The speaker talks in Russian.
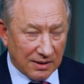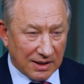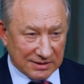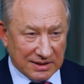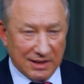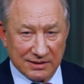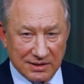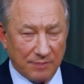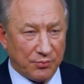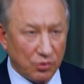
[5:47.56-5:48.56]
Остались
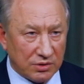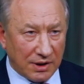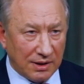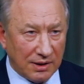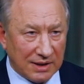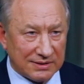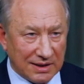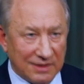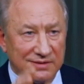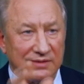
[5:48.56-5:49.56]
компьютеры,
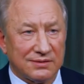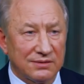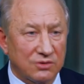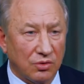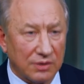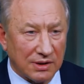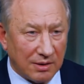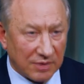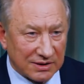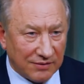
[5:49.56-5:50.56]
остались
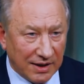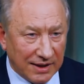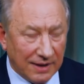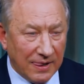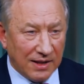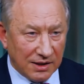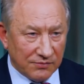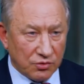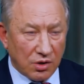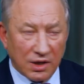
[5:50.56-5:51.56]
дистанционное образование,
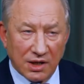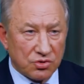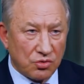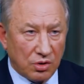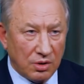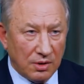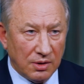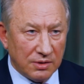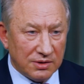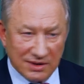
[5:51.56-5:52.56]
и все хорошо
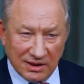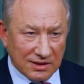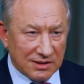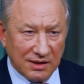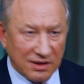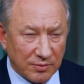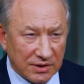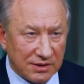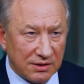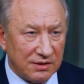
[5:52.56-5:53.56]
не надо денег
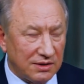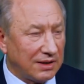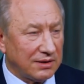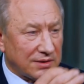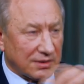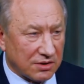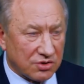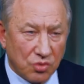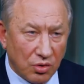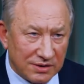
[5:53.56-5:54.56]
платить, не надо, так сказать,
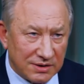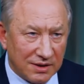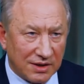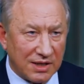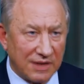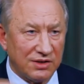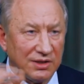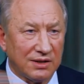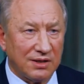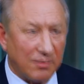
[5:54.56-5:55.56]
школы содержать, не
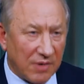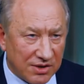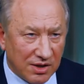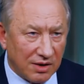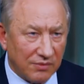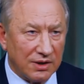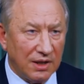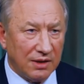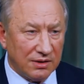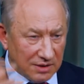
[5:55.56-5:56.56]
надо ремонтировать,
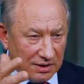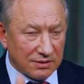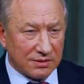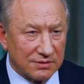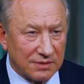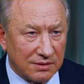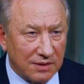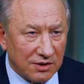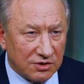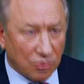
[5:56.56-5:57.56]
не надо, так сказать,
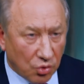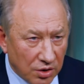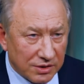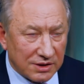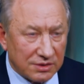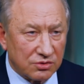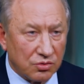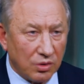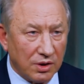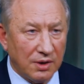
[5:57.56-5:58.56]
строить эти
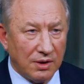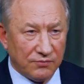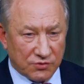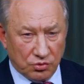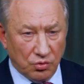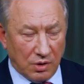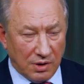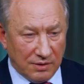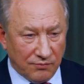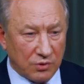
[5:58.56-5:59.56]
школы.
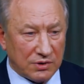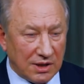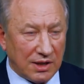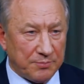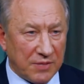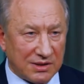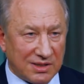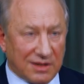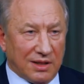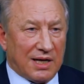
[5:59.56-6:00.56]
Все, вот опять
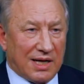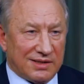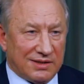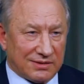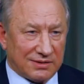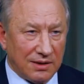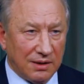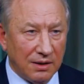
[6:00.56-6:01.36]
кладезь